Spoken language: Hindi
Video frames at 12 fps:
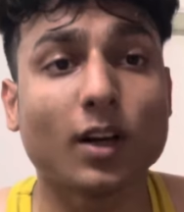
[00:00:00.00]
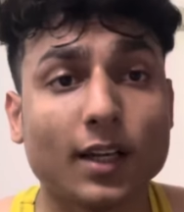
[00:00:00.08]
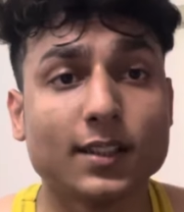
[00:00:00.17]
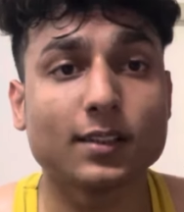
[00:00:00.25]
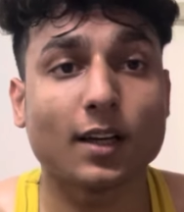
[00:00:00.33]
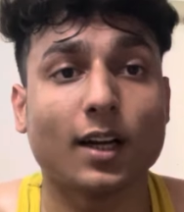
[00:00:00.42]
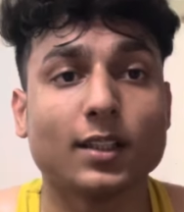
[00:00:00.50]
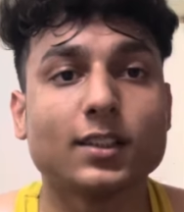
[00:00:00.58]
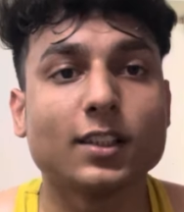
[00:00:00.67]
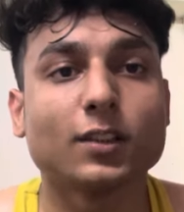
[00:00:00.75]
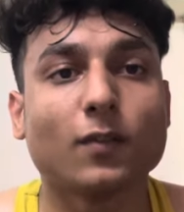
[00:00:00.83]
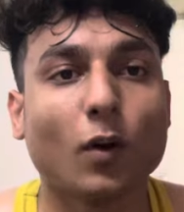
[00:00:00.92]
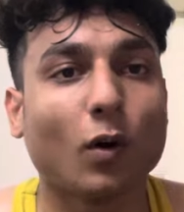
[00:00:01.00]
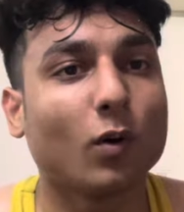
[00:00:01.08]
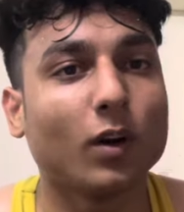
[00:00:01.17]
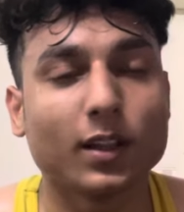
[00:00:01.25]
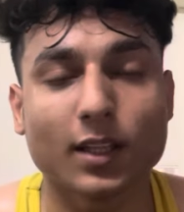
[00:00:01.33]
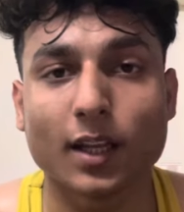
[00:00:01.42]
गाइज आज के इस ब्लॉग को
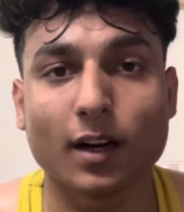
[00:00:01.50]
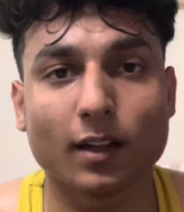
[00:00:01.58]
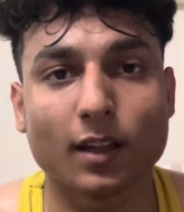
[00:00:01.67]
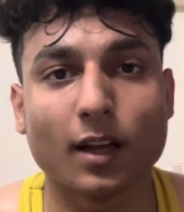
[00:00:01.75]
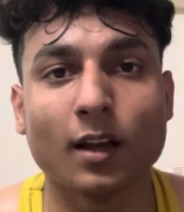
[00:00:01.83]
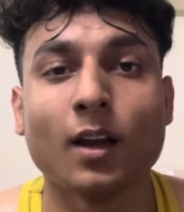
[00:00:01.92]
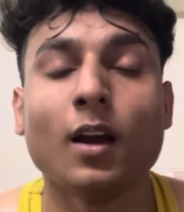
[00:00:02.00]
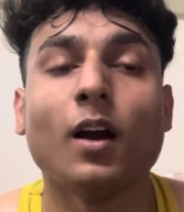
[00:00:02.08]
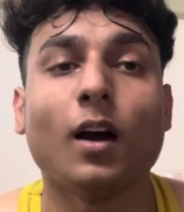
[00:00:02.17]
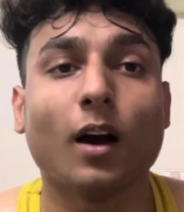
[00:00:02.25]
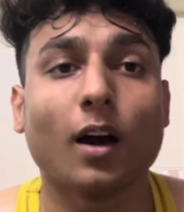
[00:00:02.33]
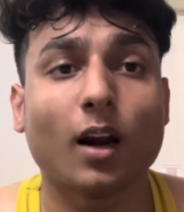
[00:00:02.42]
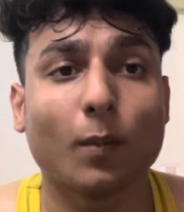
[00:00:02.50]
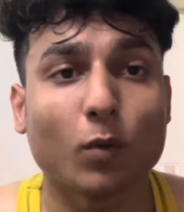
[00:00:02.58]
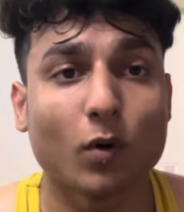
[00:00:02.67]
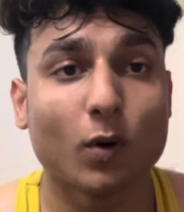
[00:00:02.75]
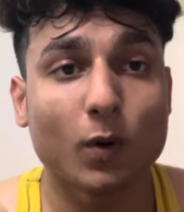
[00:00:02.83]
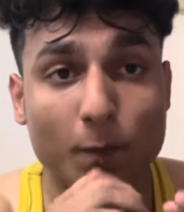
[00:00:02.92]
इतना ही रखते हैं अगर
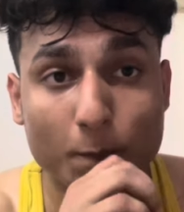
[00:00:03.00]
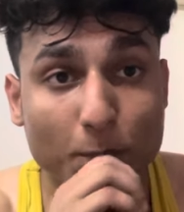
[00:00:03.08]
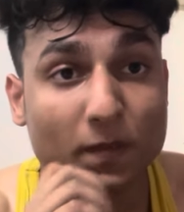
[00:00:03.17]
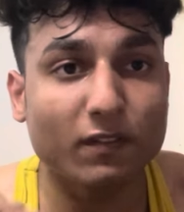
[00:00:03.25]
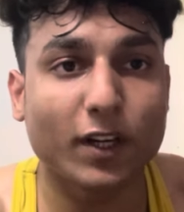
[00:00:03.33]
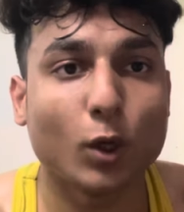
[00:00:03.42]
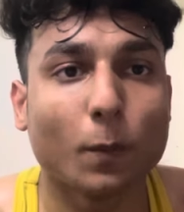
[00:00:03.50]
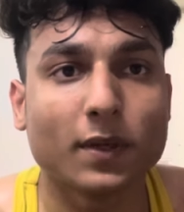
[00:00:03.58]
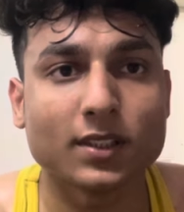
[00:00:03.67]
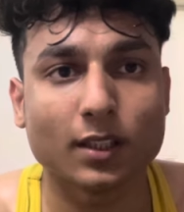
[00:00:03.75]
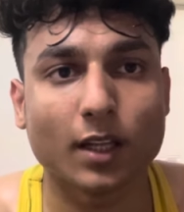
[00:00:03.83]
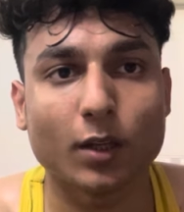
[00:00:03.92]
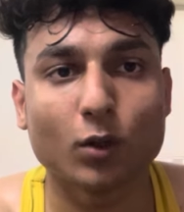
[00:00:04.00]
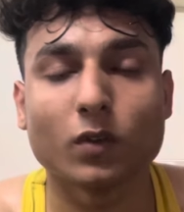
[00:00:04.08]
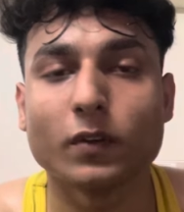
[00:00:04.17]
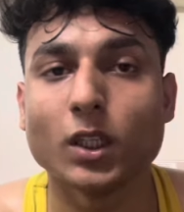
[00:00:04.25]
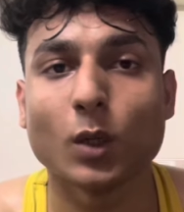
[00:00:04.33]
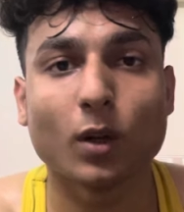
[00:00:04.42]
आपको वीडियो पसंद आई हो तो
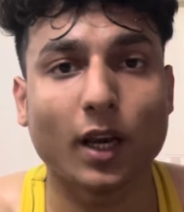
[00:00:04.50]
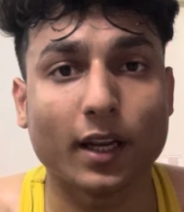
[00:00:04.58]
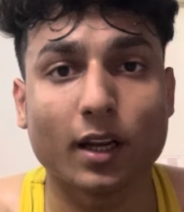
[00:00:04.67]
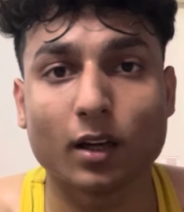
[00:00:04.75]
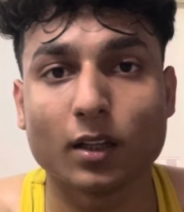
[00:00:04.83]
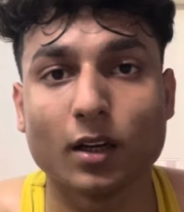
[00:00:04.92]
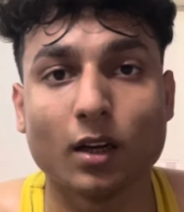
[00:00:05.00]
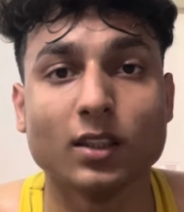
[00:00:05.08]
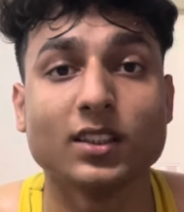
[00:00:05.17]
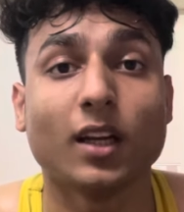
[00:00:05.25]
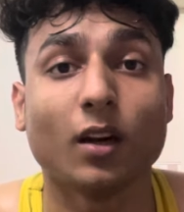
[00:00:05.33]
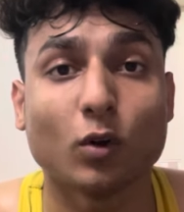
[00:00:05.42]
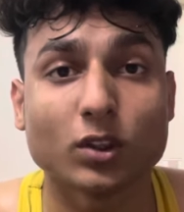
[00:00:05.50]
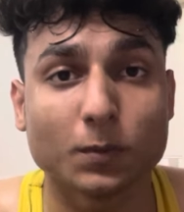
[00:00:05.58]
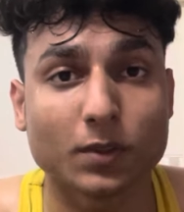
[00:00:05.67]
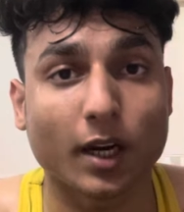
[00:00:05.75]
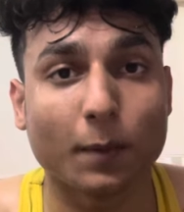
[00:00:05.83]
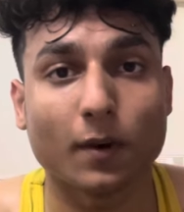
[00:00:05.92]
वीडियो को लाइक कर देना चैनल को
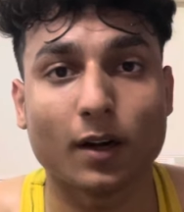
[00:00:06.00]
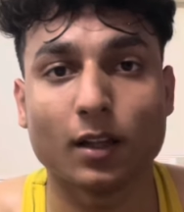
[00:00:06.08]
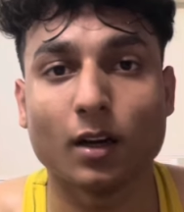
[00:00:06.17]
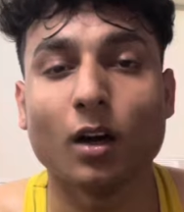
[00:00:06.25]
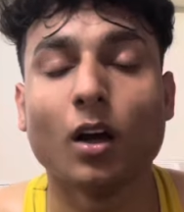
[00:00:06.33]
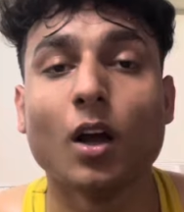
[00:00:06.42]
सब्सक्राइब कर देना